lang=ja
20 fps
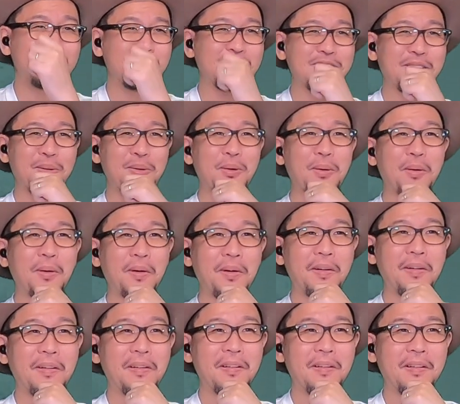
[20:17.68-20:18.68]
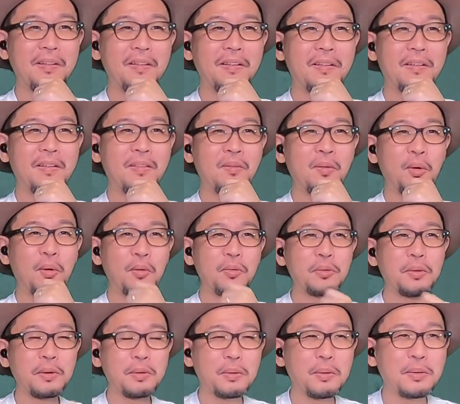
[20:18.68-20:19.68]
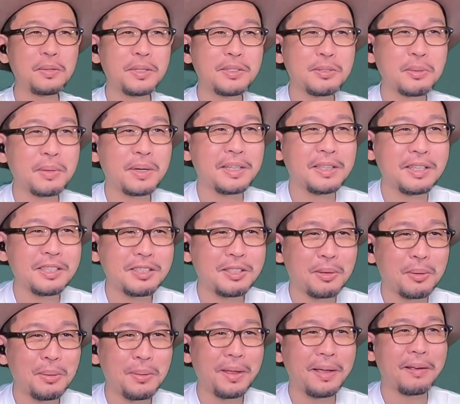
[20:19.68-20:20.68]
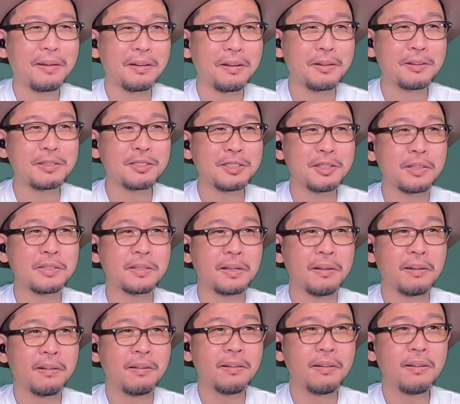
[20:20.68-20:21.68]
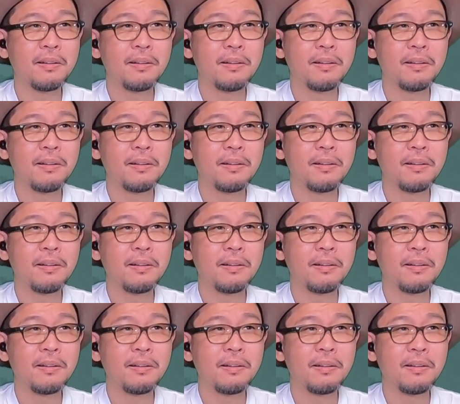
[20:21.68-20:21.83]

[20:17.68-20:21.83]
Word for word: そしてここ。もう本当にこれでちょっかい出してこないかな、串田さ